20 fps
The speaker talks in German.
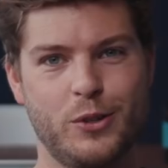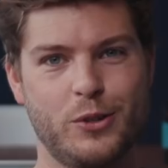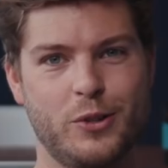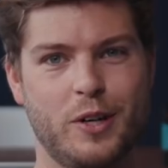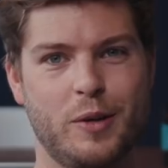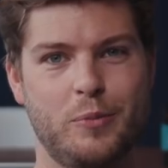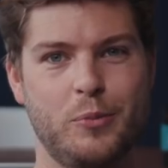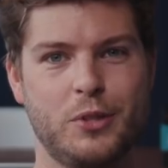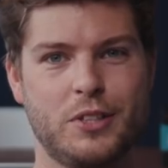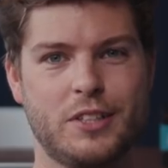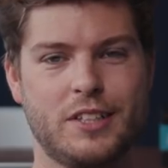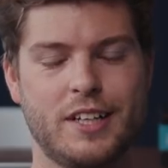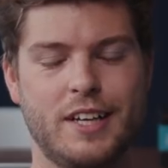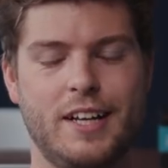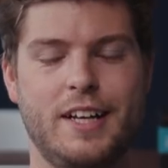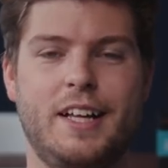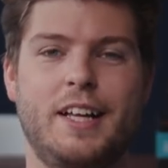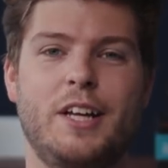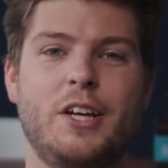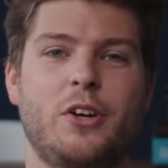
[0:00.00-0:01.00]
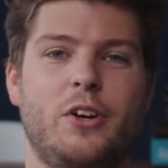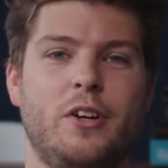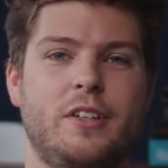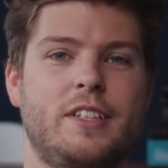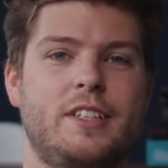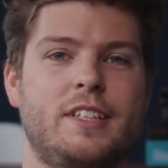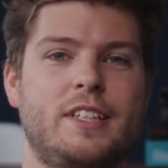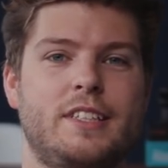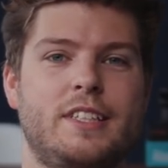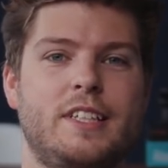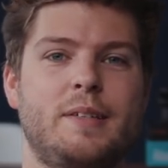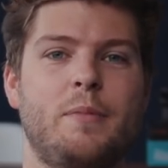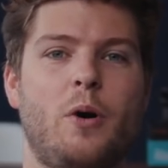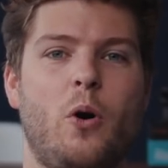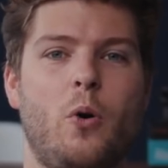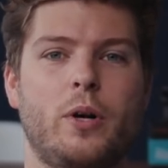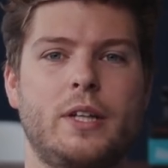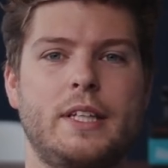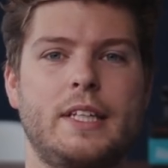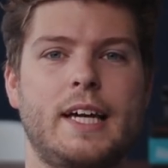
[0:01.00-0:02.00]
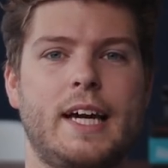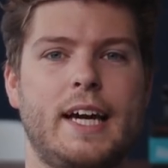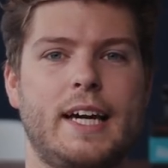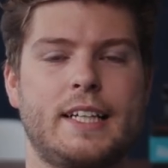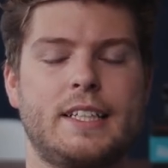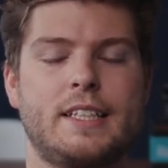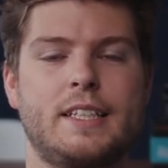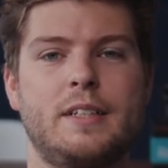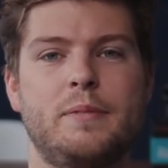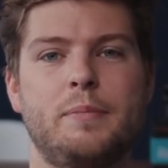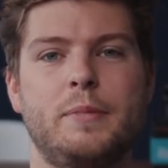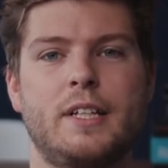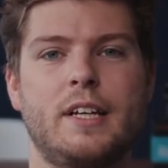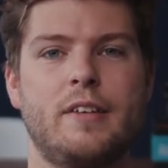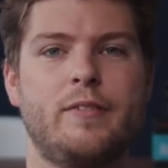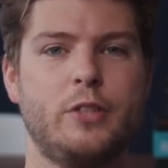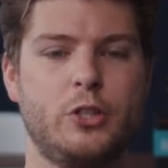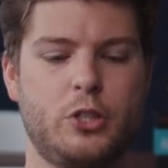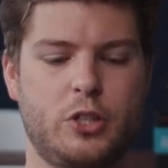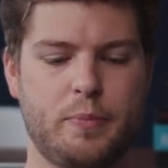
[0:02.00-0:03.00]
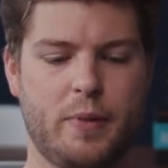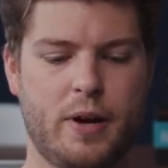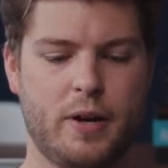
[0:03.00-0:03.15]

wollt oder müsst, könnt ihr das jetzt eben auch direkt mit DaVinci